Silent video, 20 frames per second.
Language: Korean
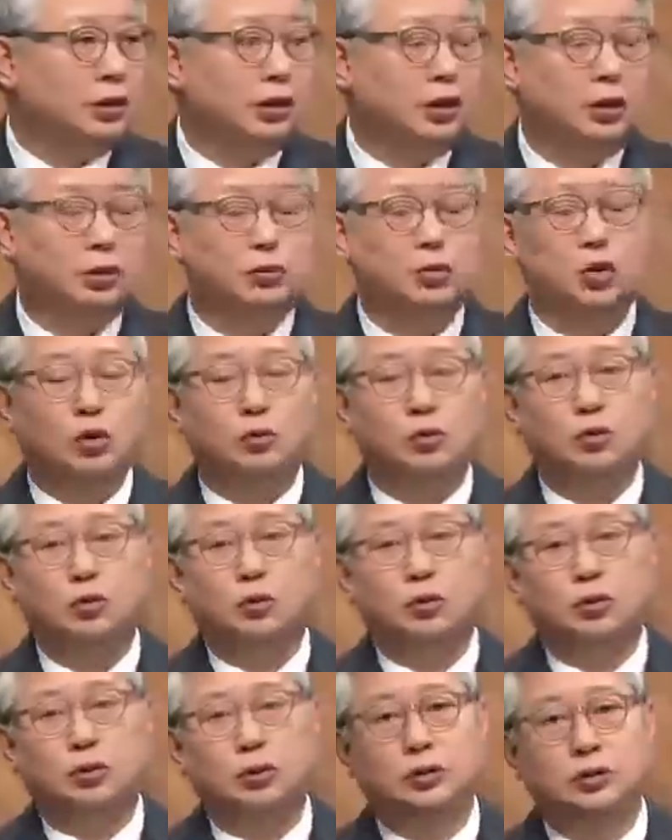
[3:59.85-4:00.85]
어, 물어보고
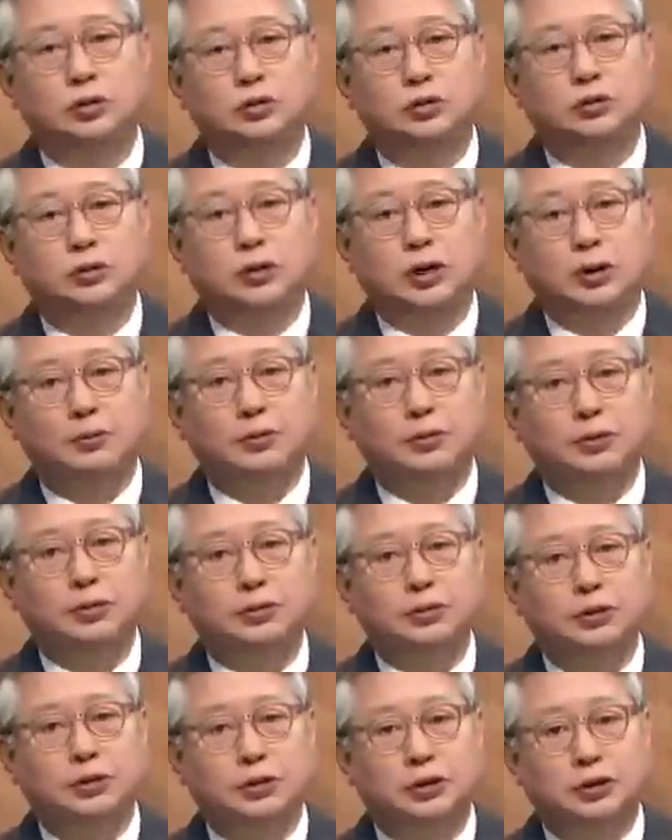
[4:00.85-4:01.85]
또 답을
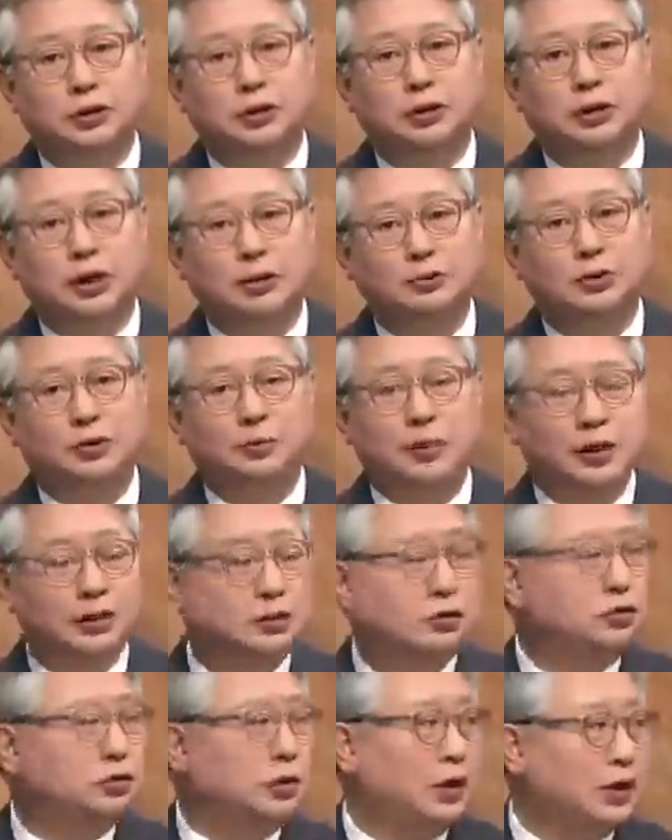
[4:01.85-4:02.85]
저 답을 받을
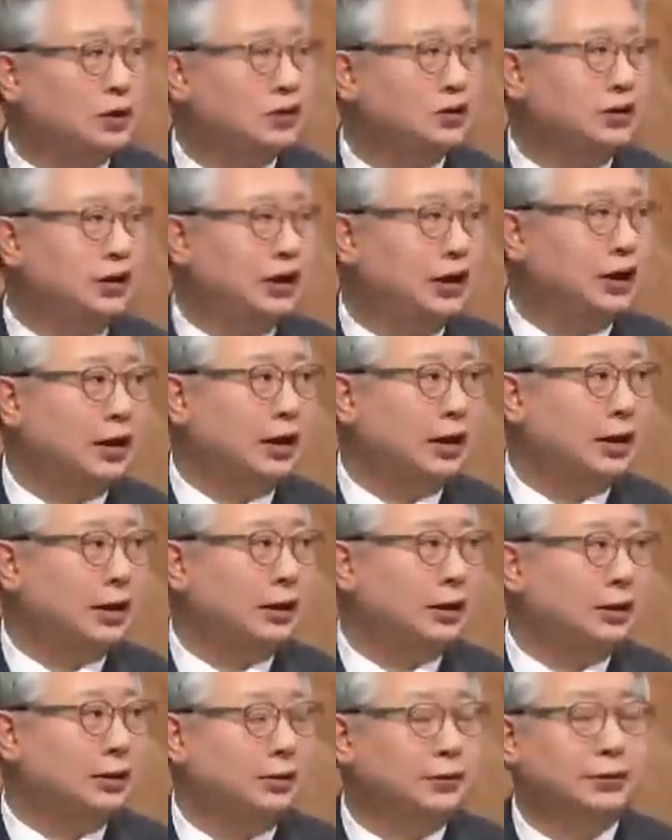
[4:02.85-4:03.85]
수가 있으니까
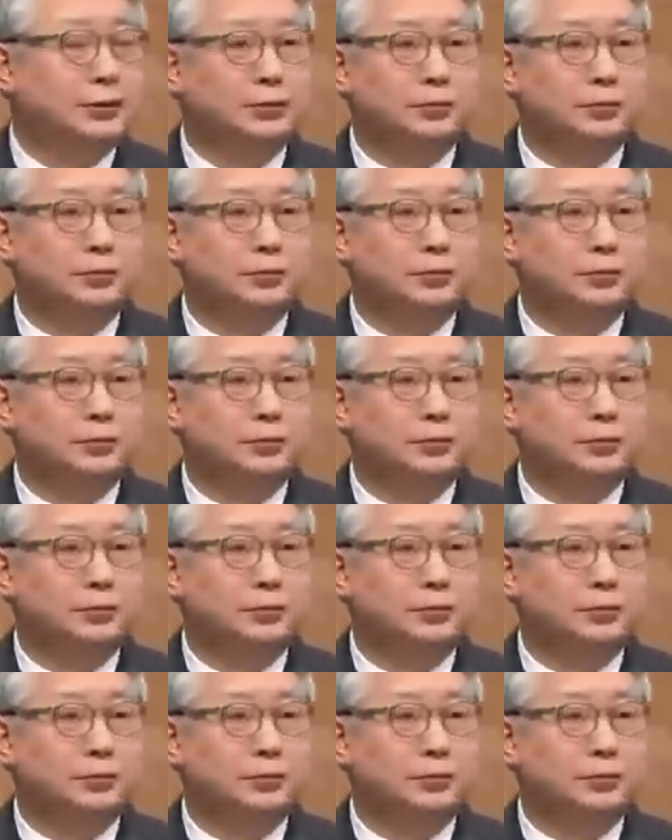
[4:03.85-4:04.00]
예.